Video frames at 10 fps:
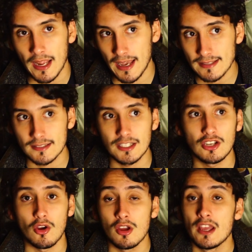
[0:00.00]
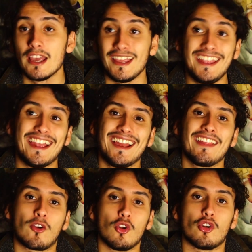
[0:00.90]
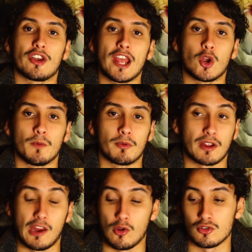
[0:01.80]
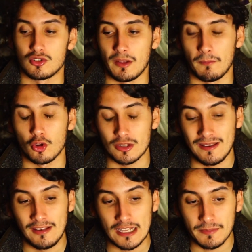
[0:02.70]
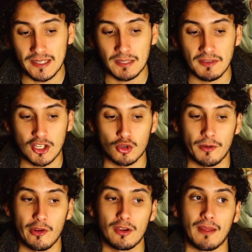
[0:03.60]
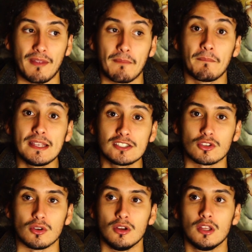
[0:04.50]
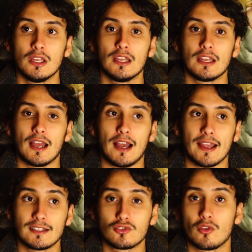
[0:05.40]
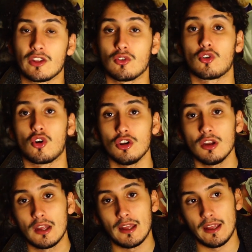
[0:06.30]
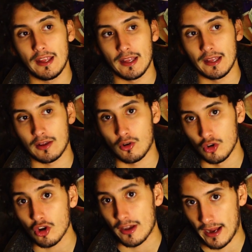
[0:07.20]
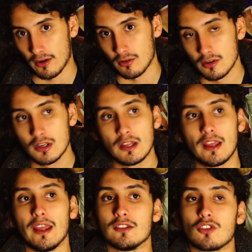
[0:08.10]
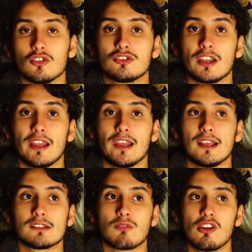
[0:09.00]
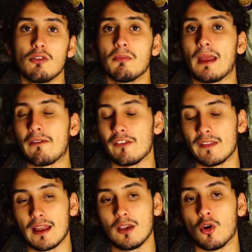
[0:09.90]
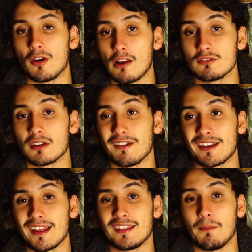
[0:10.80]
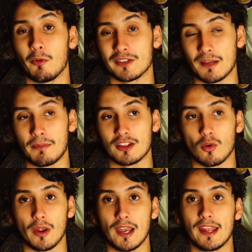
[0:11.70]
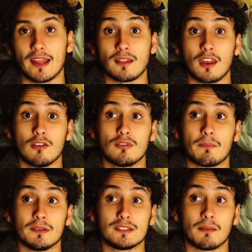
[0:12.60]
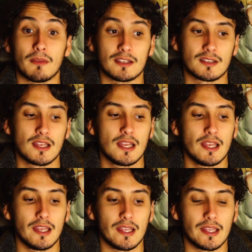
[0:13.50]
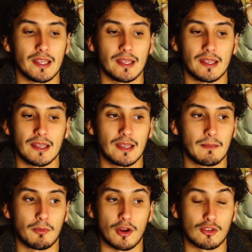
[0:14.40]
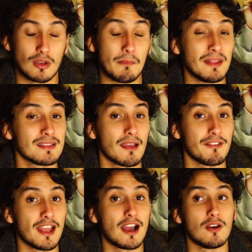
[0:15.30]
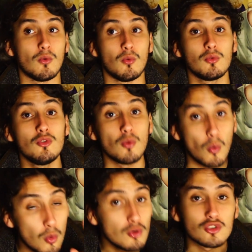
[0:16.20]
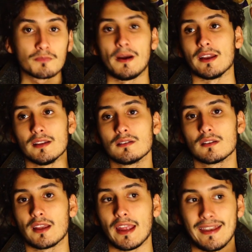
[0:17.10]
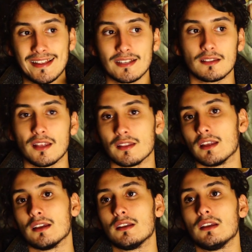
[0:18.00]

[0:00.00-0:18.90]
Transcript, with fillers: el asesino, y era de color negro, porque las víctimas que sobrevivieron habían visto a este sujeto con eh, color negro. Entonces, bueno, al final lograron saber qué tipo de zapato era y ya tenían una pista más. Eh, porque solamente había unos pares que en esa tienda